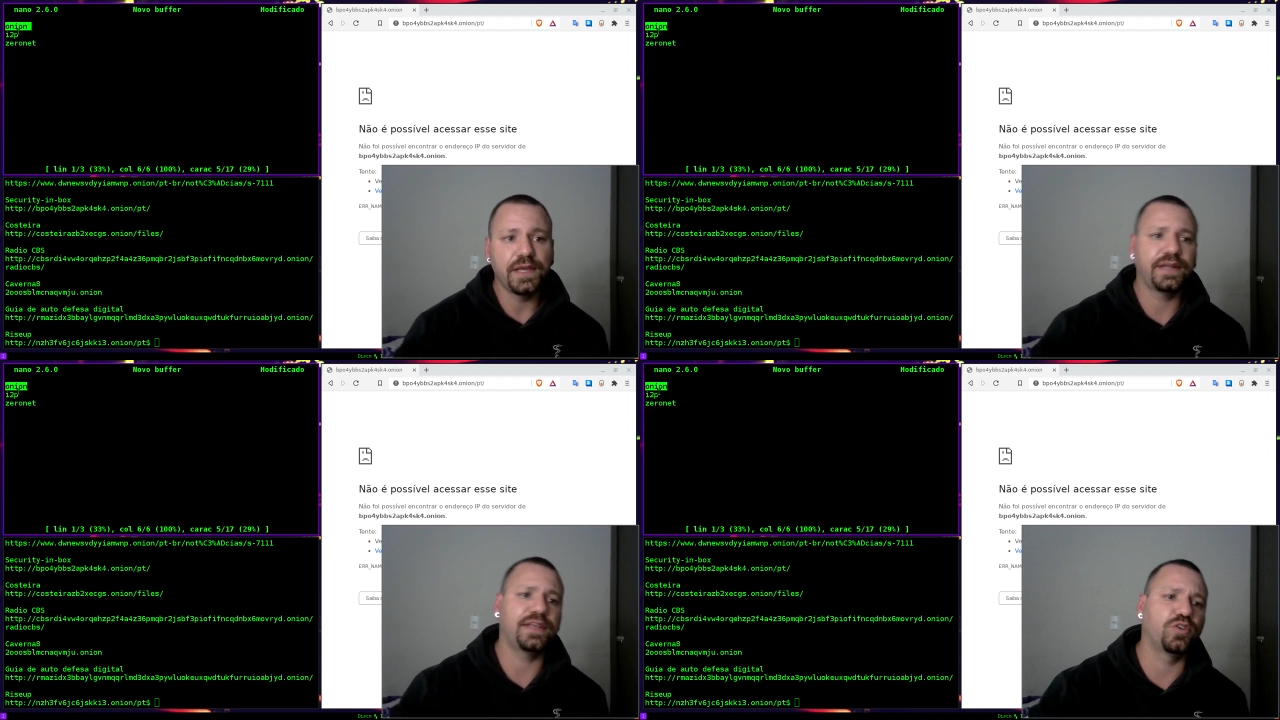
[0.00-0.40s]

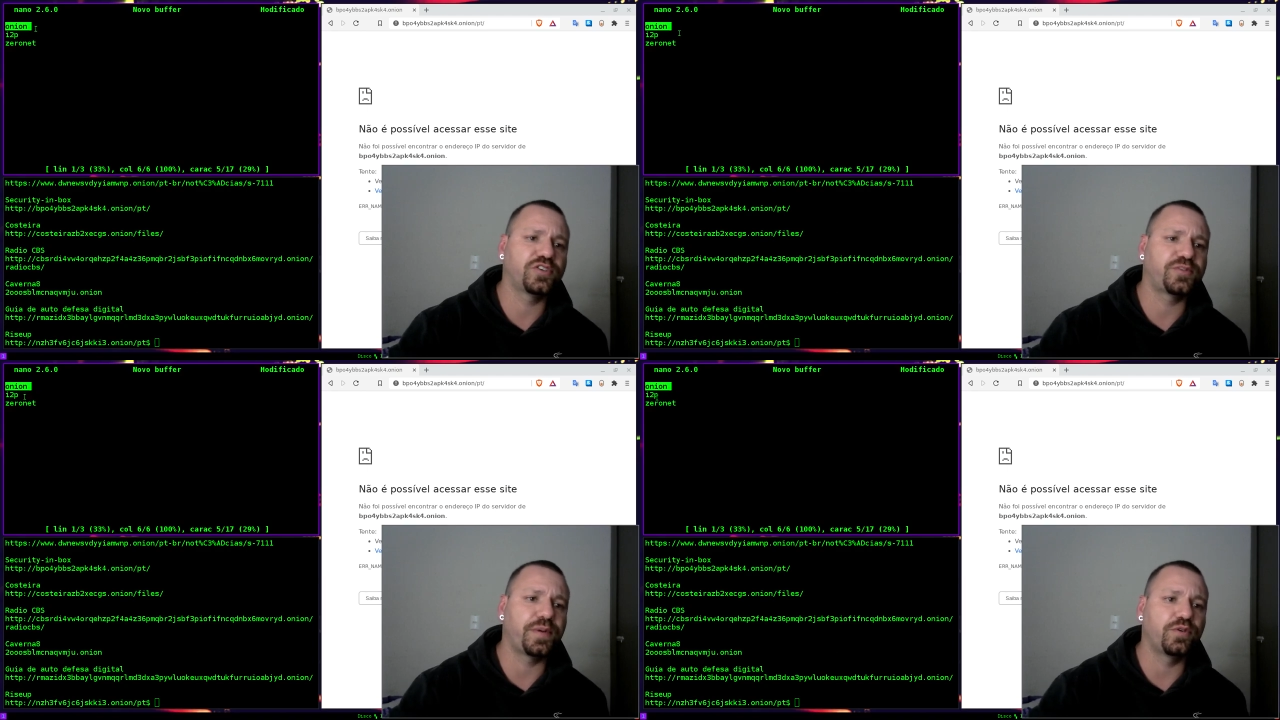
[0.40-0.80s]
Na
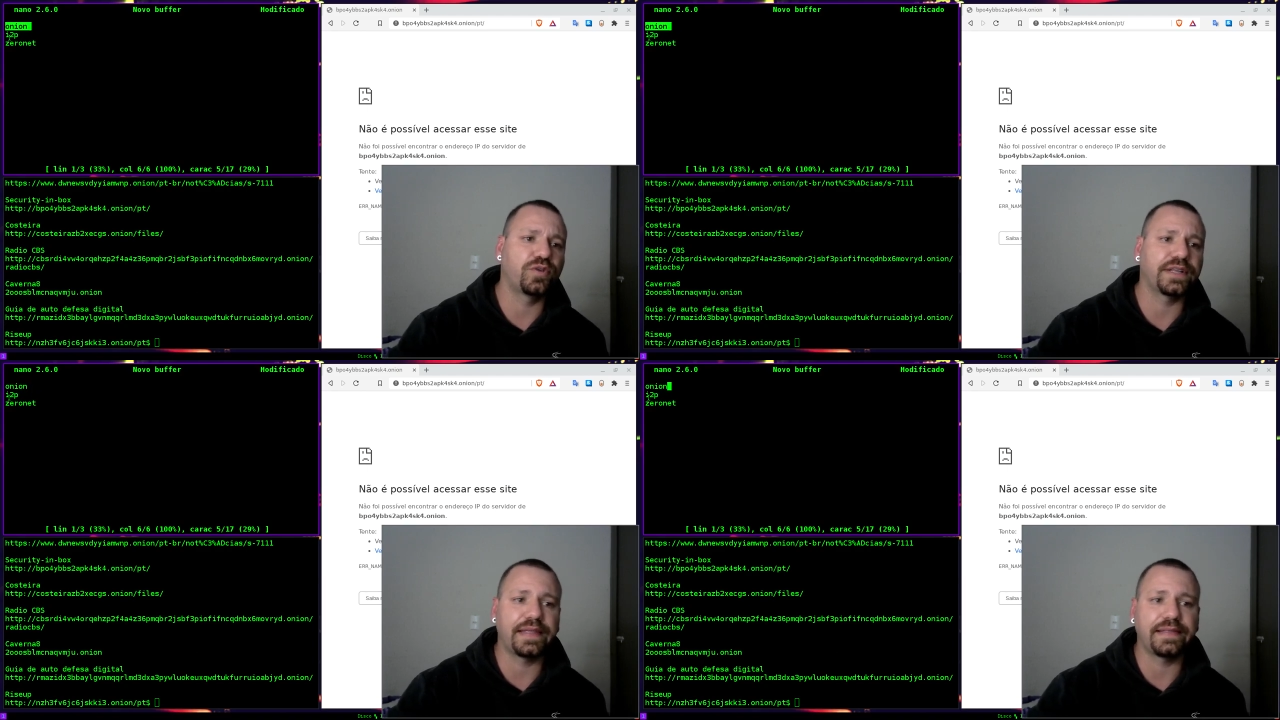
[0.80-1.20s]
I2P eu
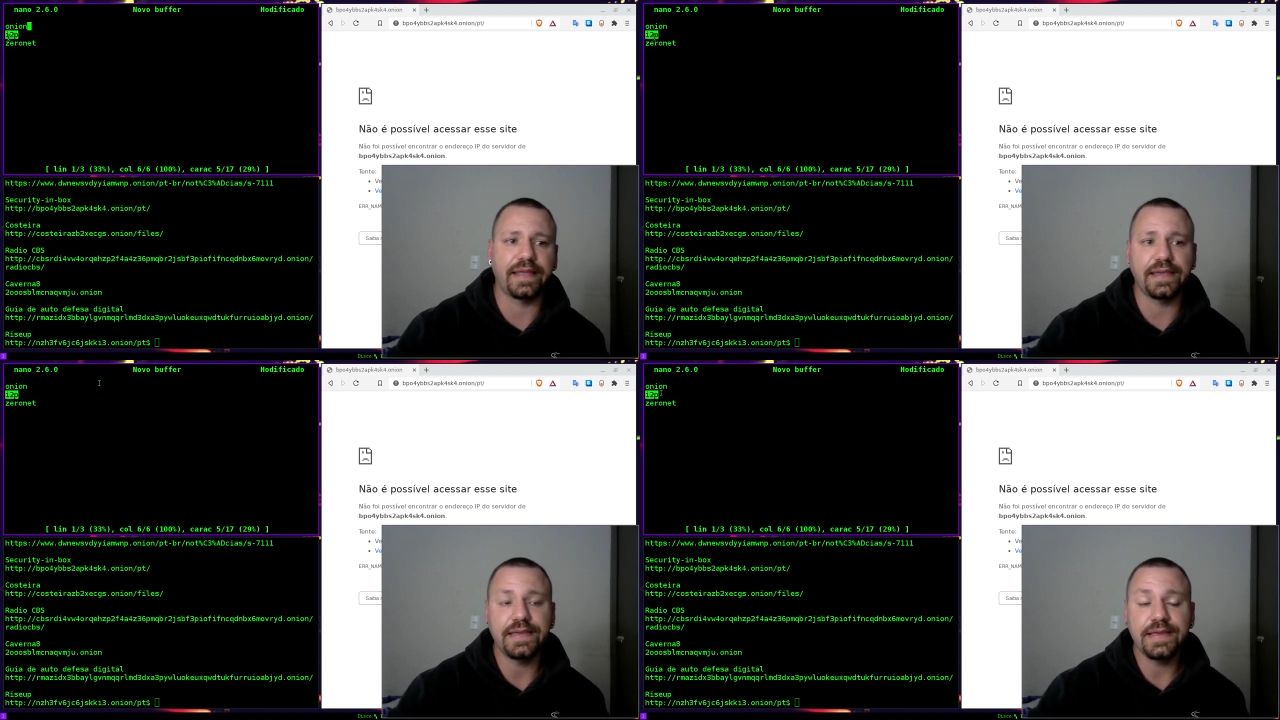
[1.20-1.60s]
nunca
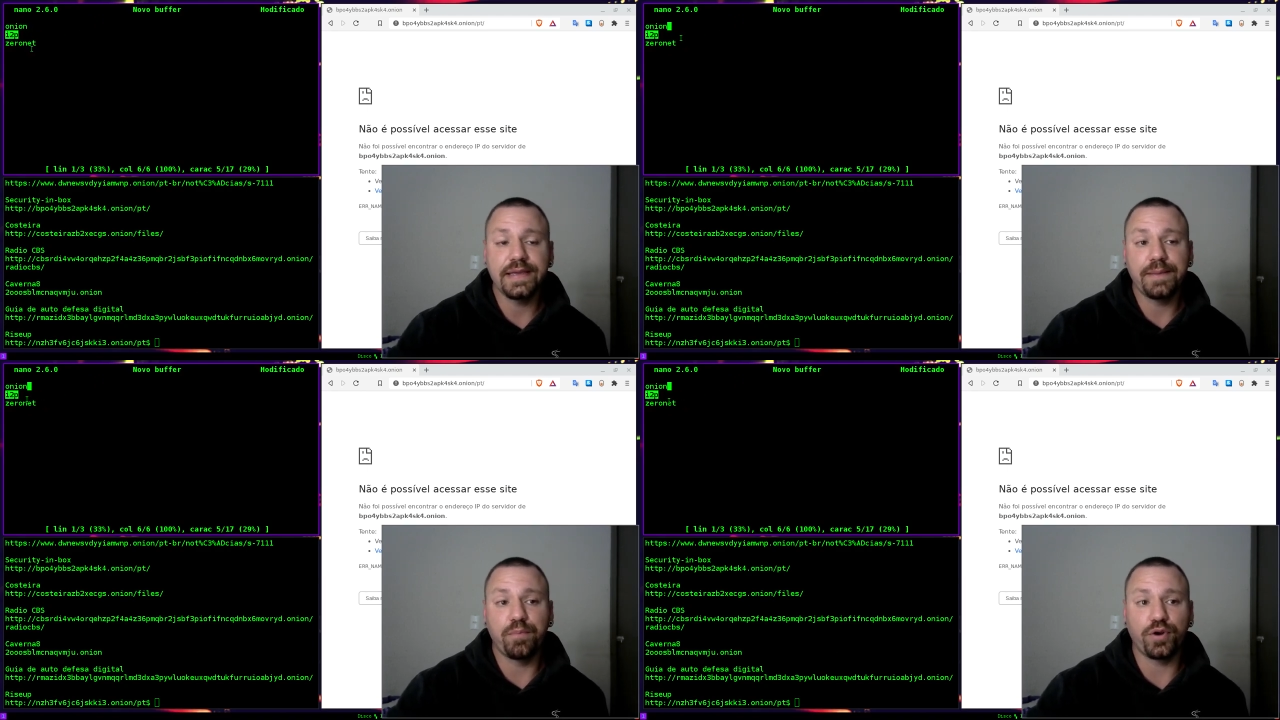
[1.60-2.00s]
tentei
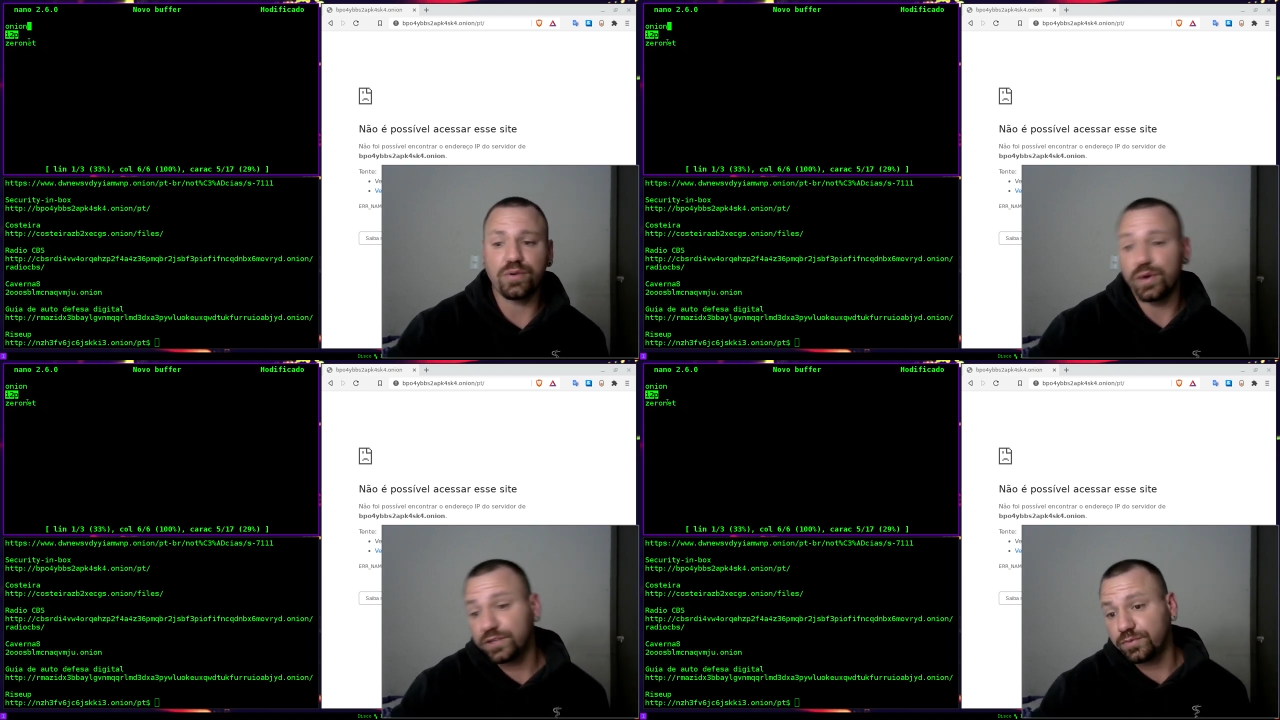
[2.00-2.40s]
por
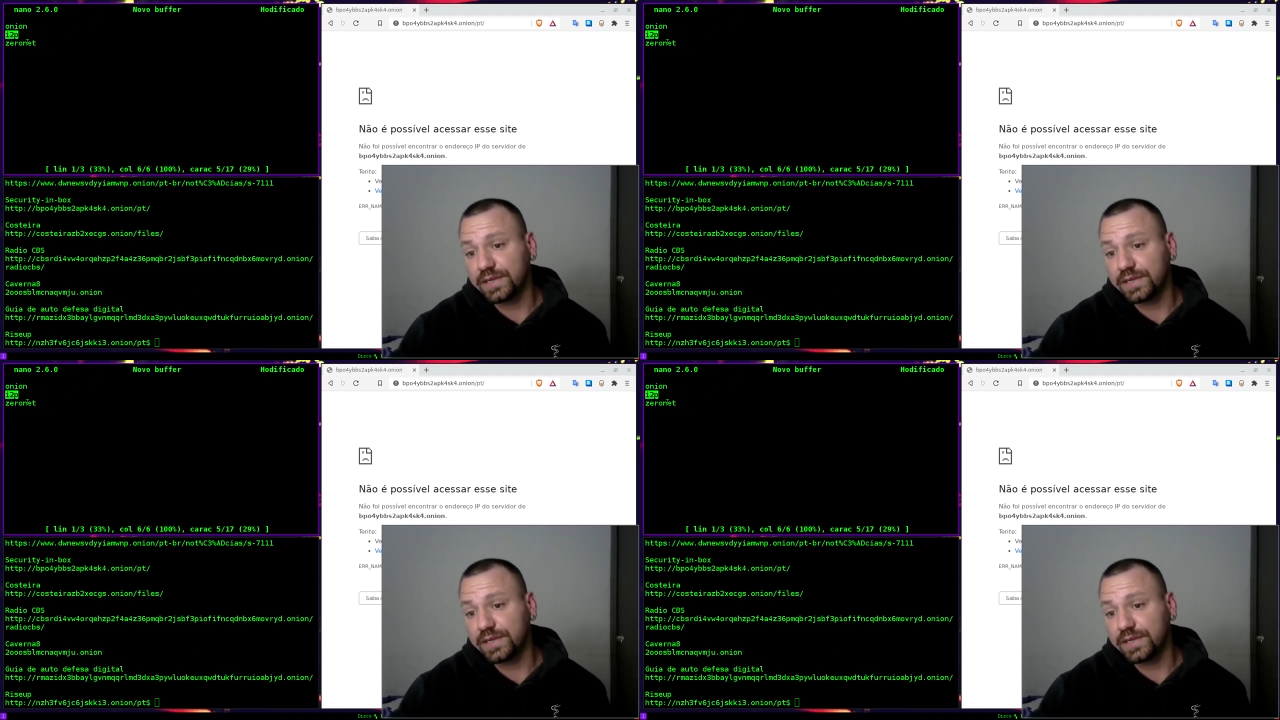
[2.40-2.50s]
enquanto,